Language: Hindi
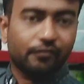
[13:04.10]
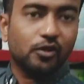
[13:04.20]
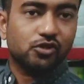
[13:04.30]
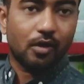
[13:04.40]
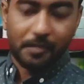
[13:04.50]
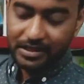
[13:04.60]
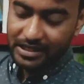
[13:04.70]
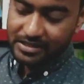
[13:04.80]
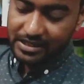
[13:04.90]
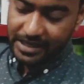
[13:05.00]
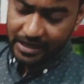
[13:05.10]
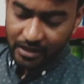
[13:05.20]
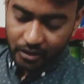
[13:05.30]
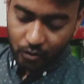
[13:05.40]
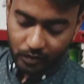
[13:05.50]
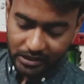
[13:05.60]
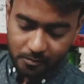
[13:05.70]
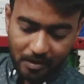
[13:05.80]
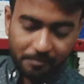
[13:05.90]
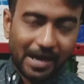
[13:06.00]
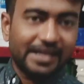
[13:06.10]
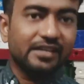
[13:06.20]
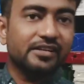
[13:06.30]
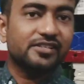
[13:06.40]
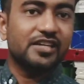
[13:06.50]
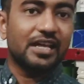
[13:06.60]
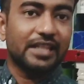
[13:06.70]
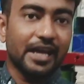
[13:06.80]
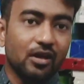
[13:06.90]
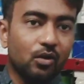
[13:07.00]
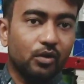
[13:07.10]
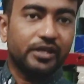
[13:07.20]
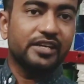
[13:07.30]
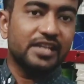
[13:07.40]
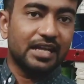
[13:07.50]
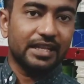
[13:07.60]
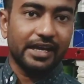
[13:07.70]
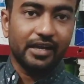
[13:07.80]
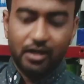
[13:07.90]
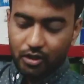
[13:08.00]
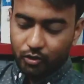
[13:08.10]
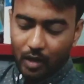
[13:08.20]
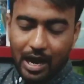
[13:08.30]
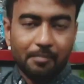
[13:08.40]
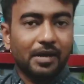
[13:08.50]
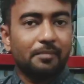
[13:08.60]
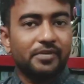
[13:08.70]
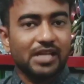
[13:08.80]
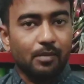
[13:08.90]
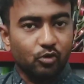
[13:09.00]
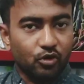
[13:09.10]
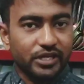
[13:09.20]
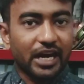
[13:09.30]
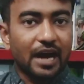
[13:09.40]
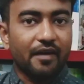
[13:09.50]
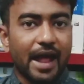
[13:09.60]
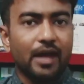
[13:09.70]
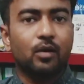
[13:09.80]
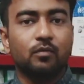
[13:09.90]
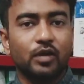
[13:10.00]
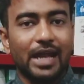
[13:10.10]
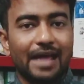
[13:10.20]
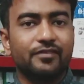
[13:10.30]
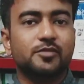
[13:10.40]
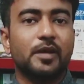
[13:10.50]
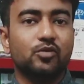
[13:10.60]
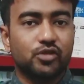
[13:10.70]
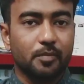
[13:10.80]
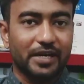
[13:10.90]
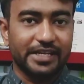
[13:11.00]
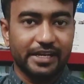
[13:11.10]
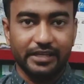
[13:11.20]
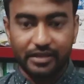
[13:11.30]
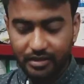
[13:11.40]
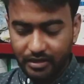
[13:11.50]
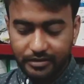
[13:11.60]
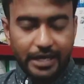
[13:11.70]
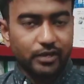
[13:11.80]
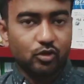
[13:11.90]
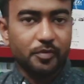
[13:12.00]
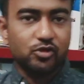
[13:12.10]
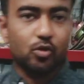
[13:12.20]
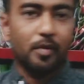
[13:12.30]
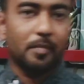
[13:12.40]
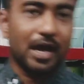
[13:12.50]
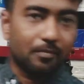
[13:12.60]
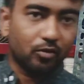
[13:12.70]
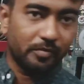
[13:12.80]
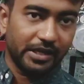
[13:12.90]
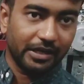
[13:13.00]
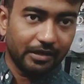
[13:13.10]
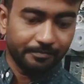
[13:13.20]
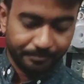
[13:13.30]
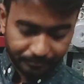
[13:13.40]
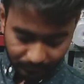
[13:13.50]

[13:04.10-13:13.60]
वाटरफॉल सोप कहते हैं इसलिए क्योंकि इसमें पानी रिस जाता है और गिर जाता है तो आपका साबुन हो जाएगा ड्राई और वो लाइफ स्पेन उसकी बढ़ जाएगी ये एक सौ में आपको मिलेगा